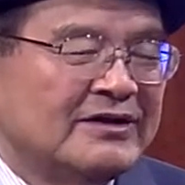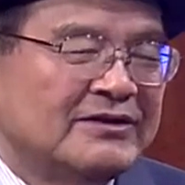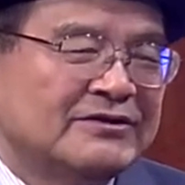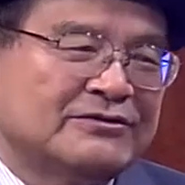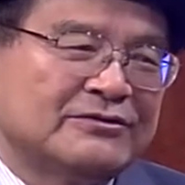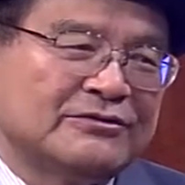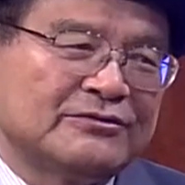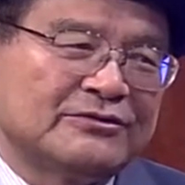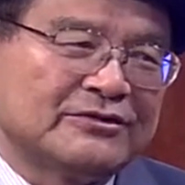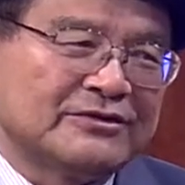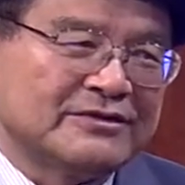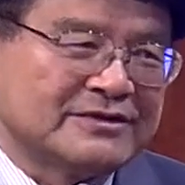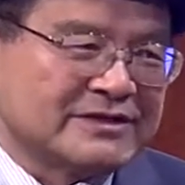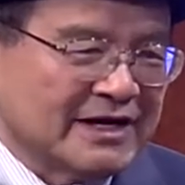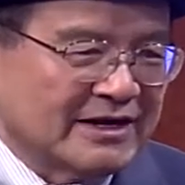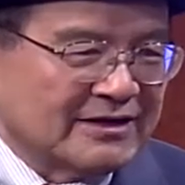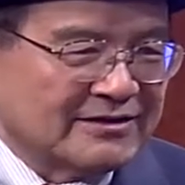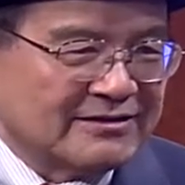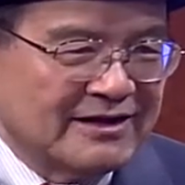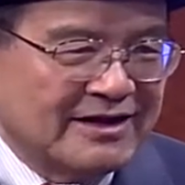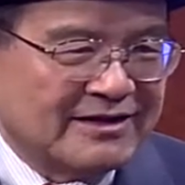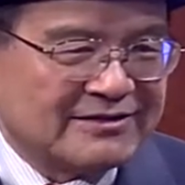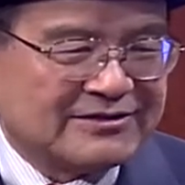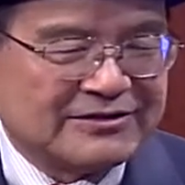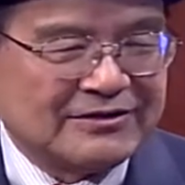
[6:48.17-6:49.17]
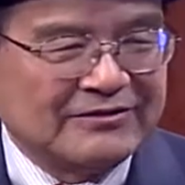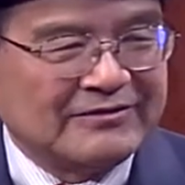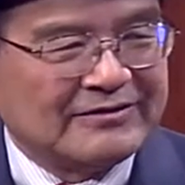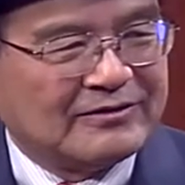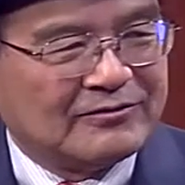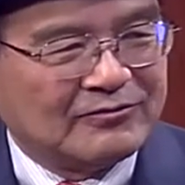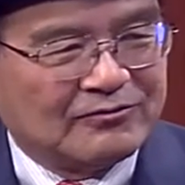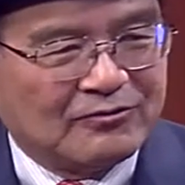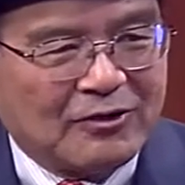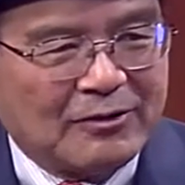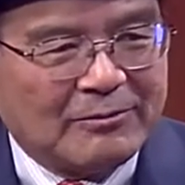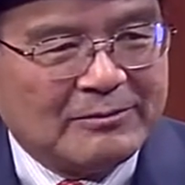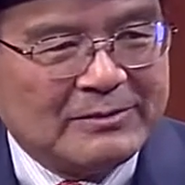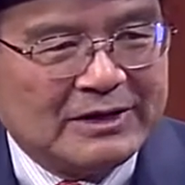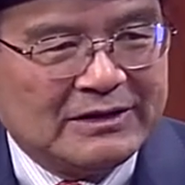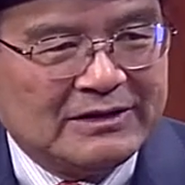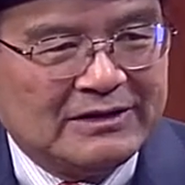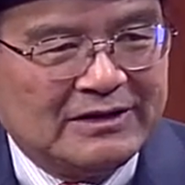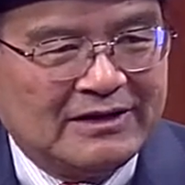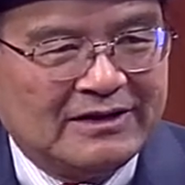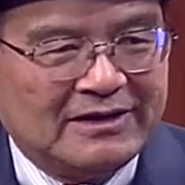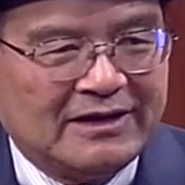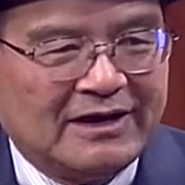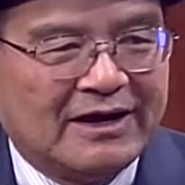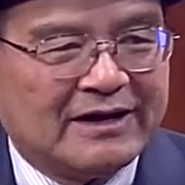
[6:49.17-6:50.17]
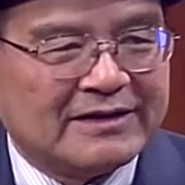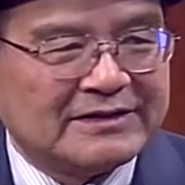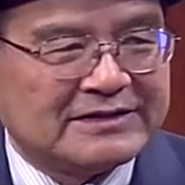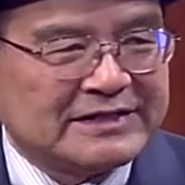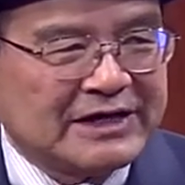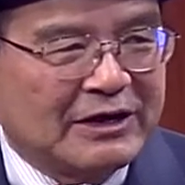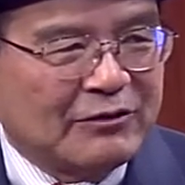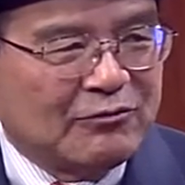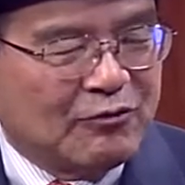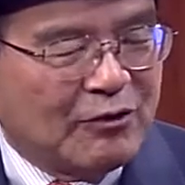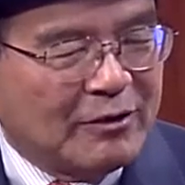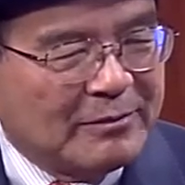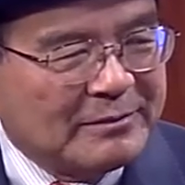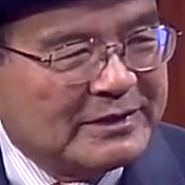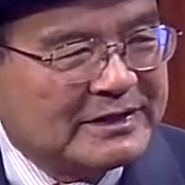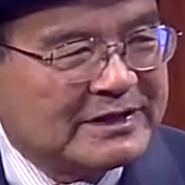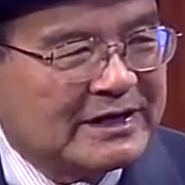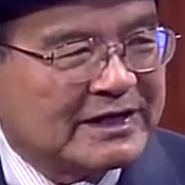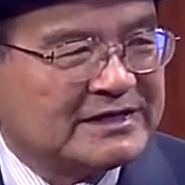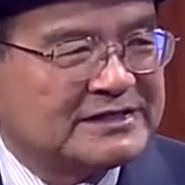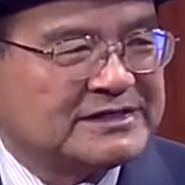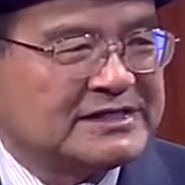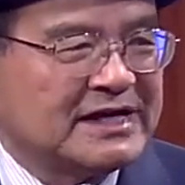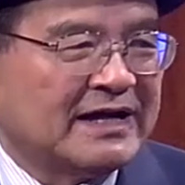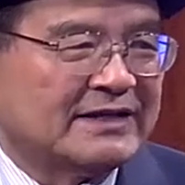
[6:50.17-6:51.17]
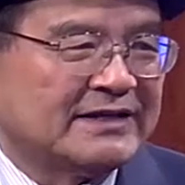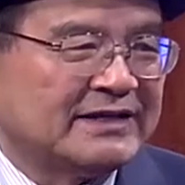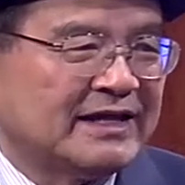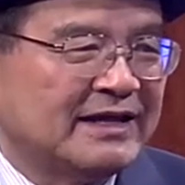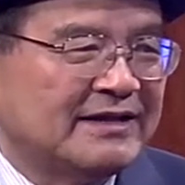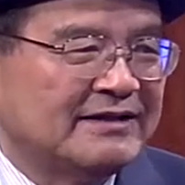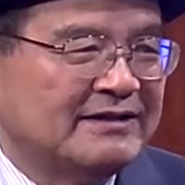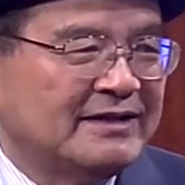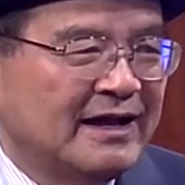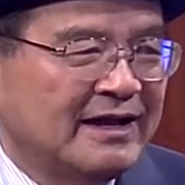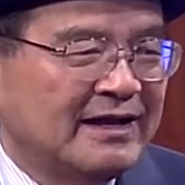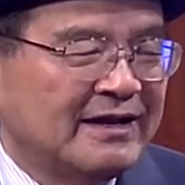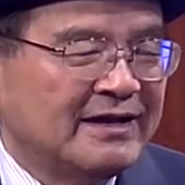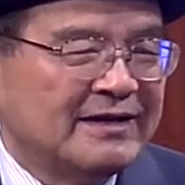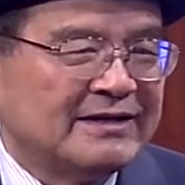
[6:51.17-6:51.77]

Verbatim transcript: 就说将就我们呃像我们这个夏天